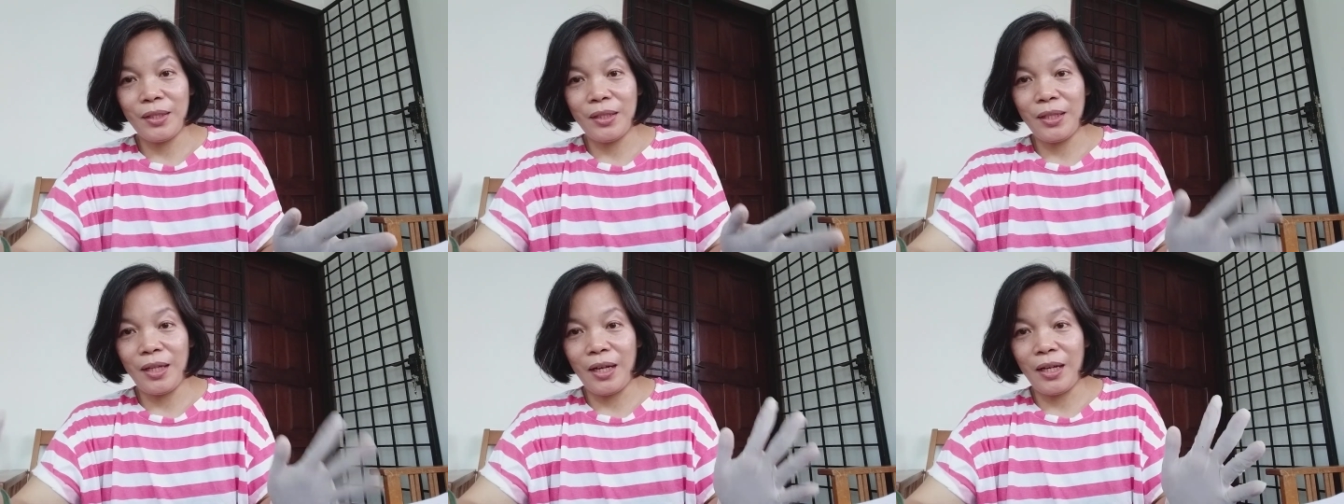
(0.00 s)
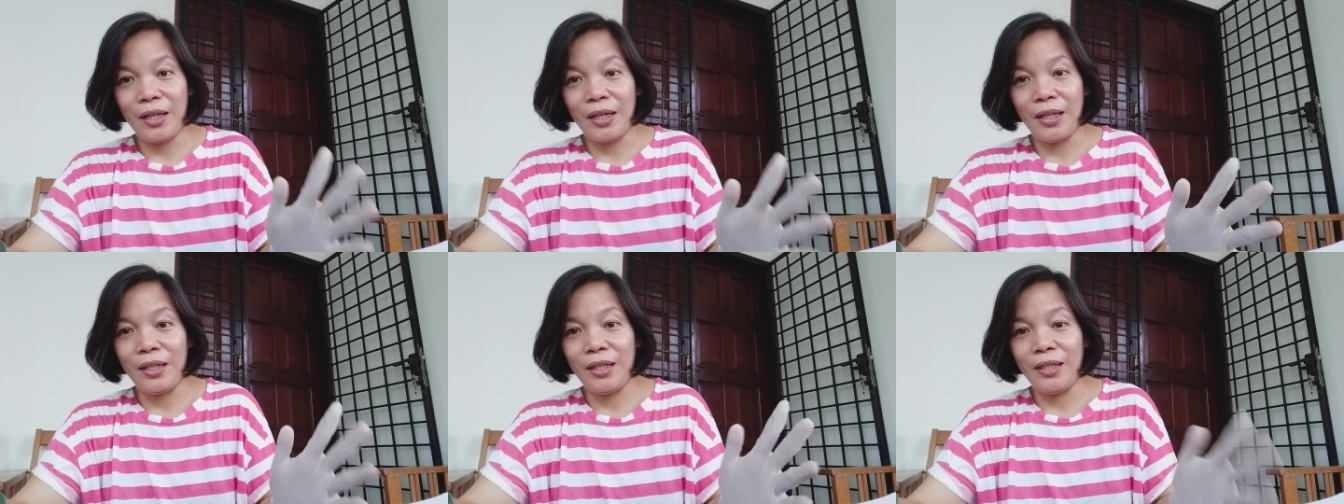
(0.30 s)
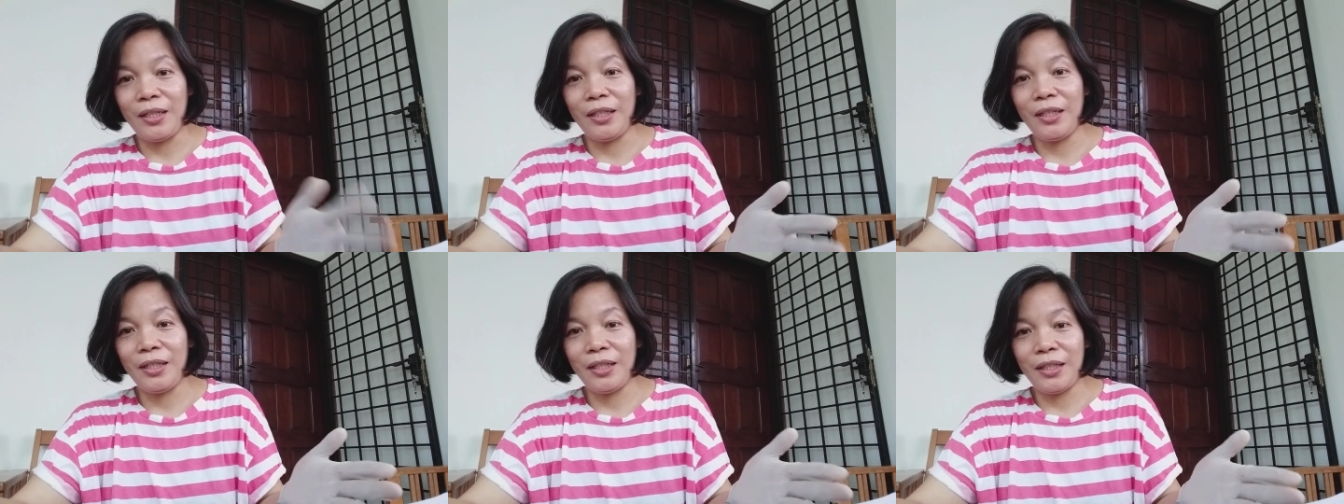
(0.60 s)

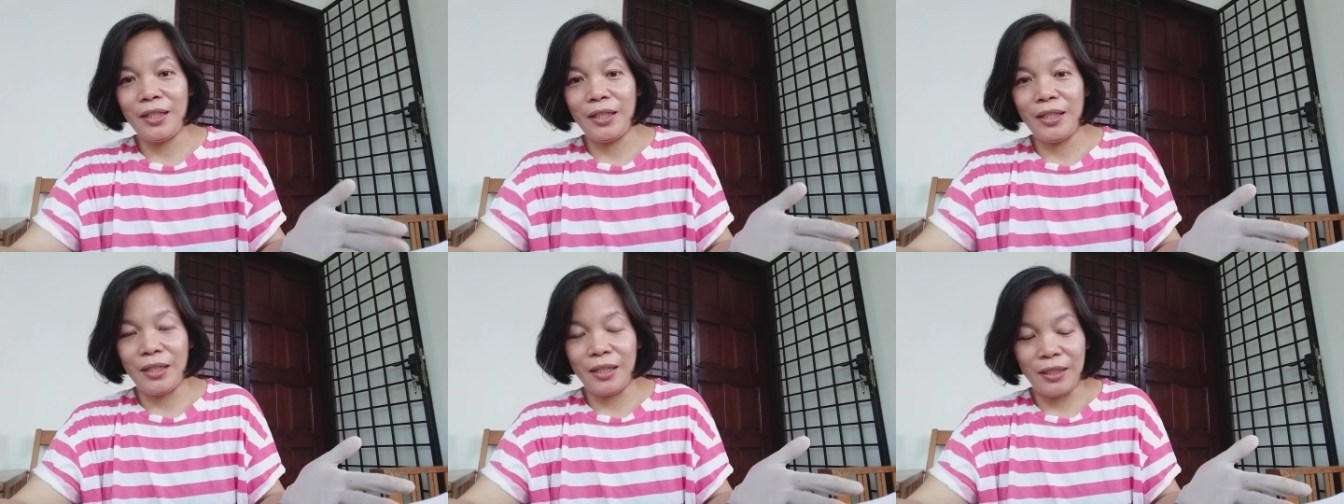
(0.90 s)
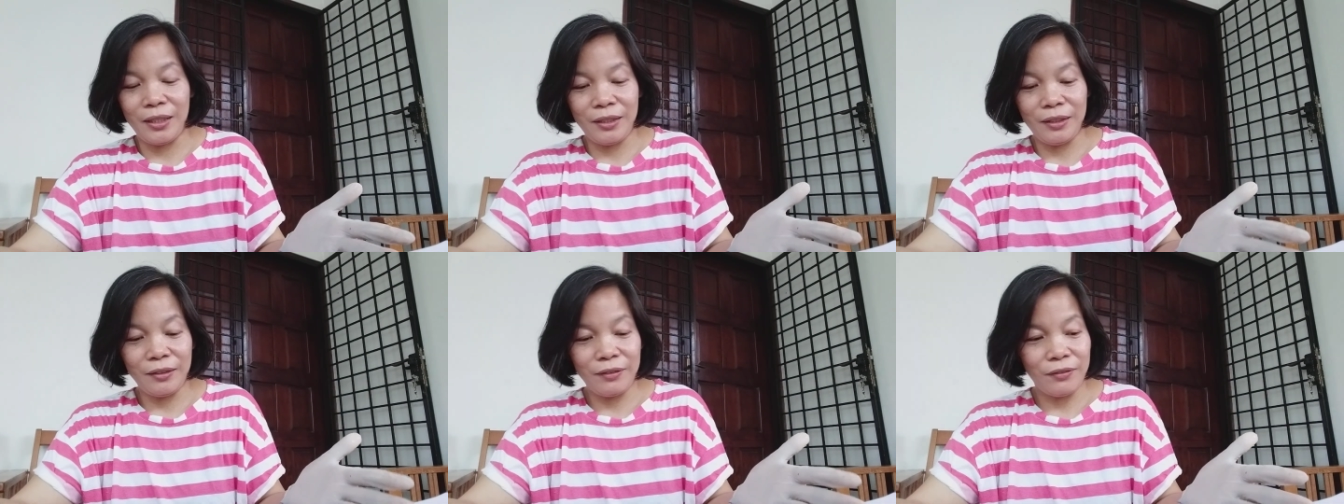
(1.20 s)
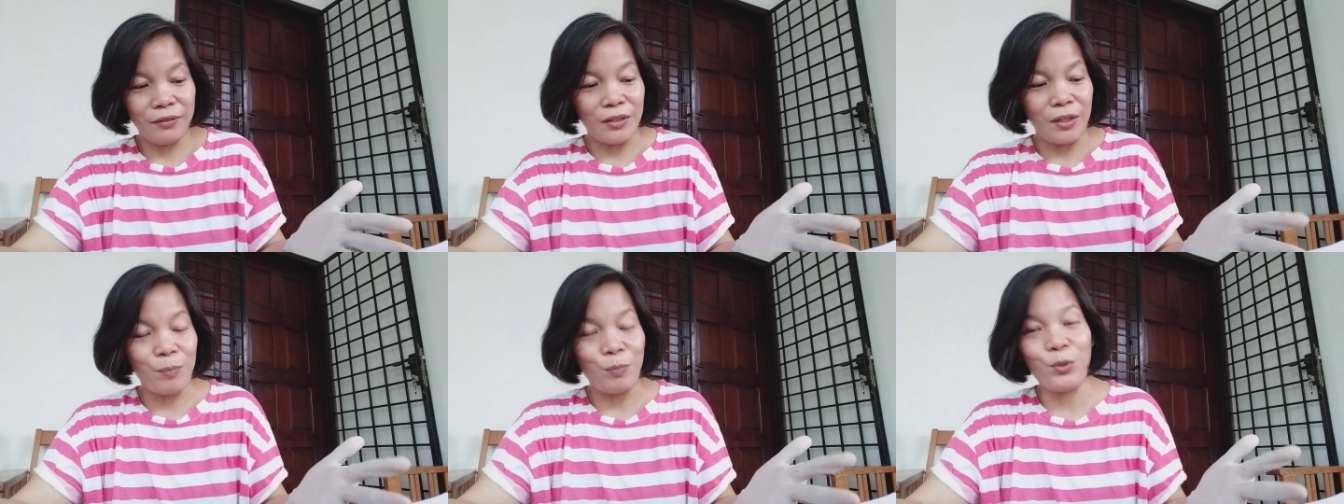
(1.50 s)
kakainin na lang
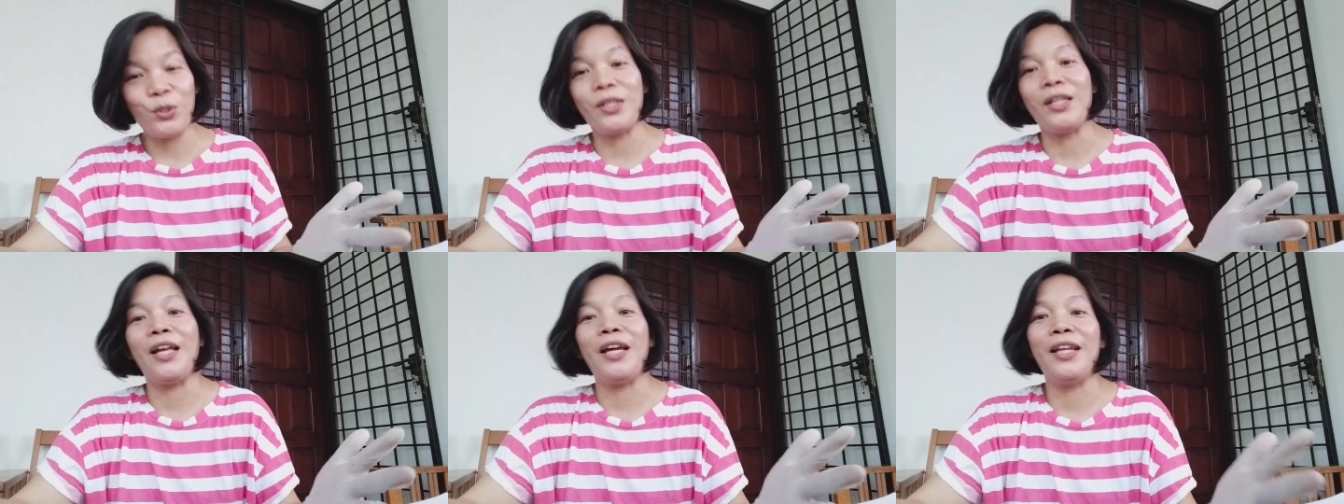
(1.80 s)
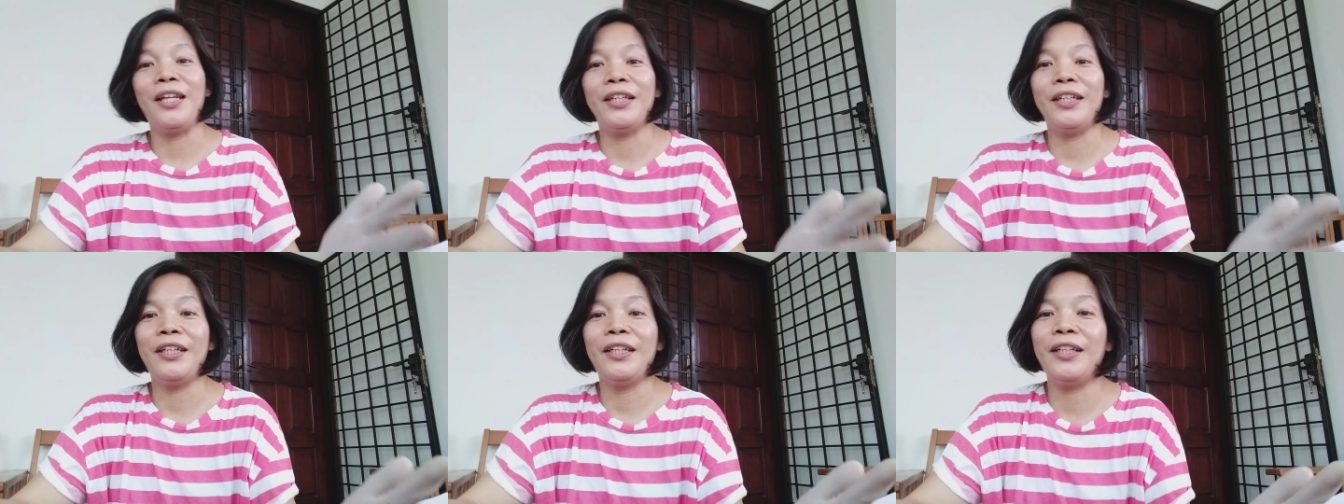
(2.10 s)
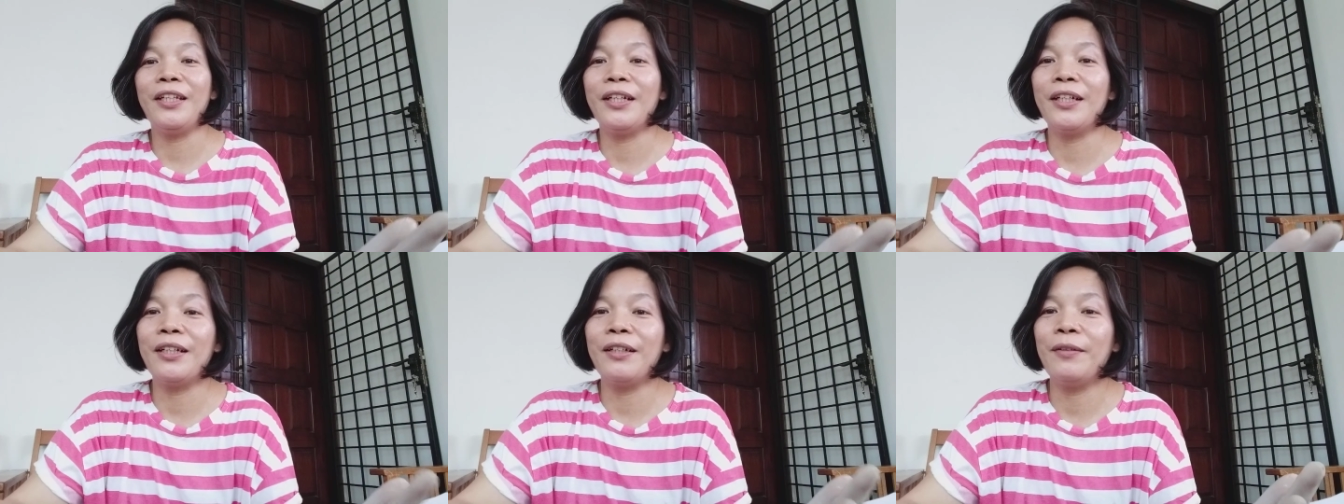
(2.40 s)
tapos lalagyan
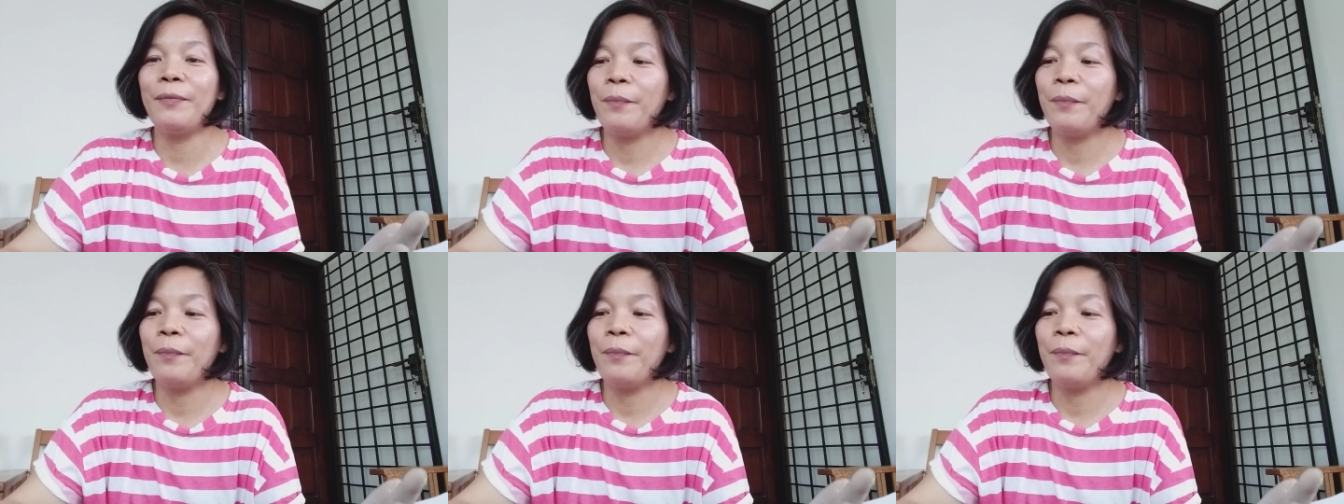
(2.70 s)
ng